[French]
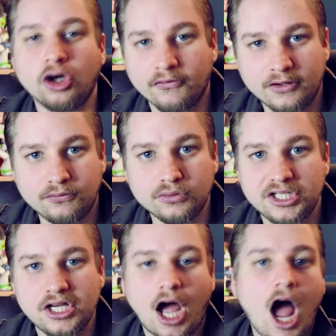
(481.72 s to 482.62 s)
J'ai envie de vous
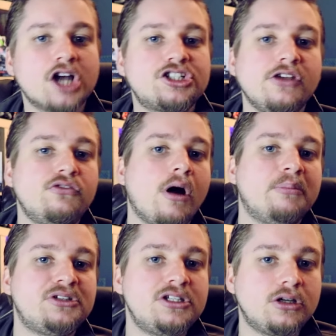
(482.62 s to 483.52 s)
dire, achetez-vous un
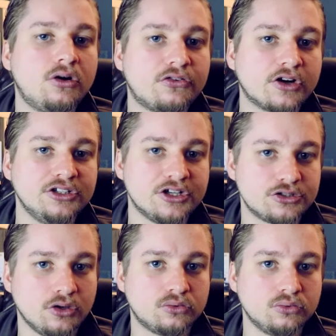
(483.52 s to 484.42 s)
petit coffret
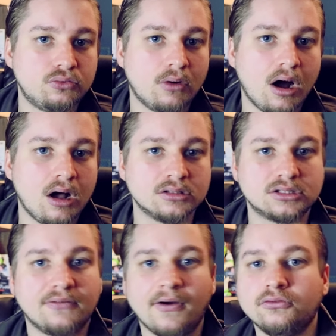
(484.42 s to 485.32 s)
Death Note ou quoi,
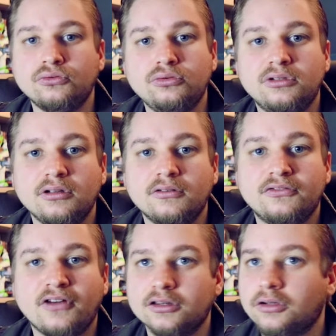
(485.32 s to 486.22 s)
ça va vous coûter
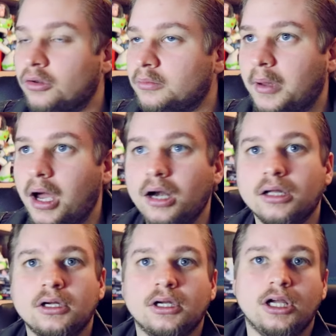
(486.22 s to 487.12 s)
20-30 balles,
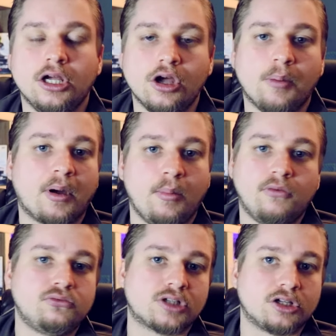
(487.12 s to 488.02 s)
et après, bah,
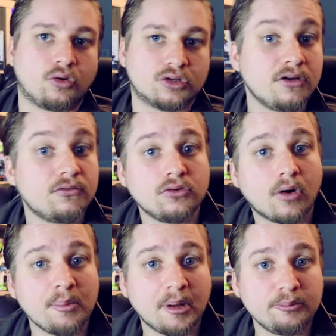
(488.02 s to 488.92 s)
vous serez tranquille, vous
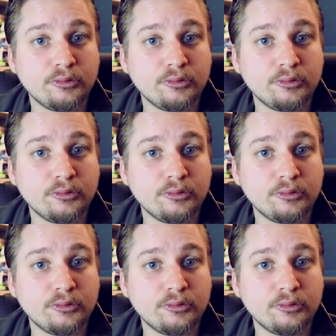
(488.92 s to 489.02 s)
n'aurez pas de